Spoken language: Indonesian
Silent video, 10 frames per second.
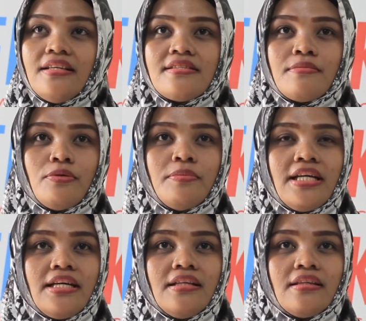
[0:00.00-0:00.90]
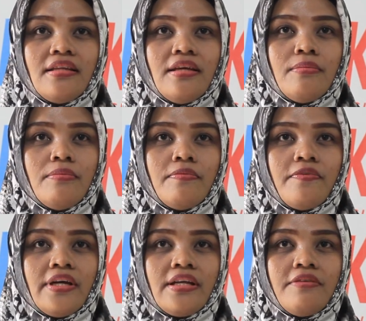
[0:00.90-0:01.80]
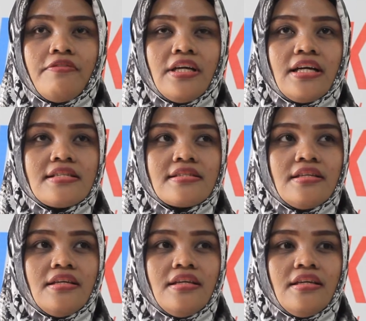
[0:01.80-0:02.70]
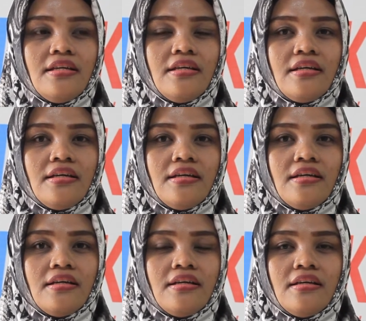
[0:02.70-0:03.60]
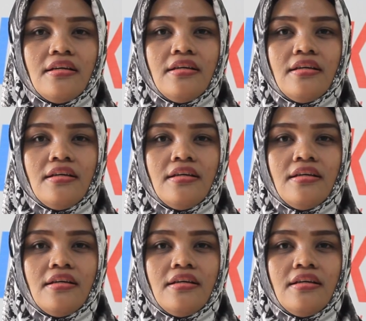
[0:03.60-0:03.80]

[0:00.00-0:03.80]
ini sebelumnya tim verifikasi uh,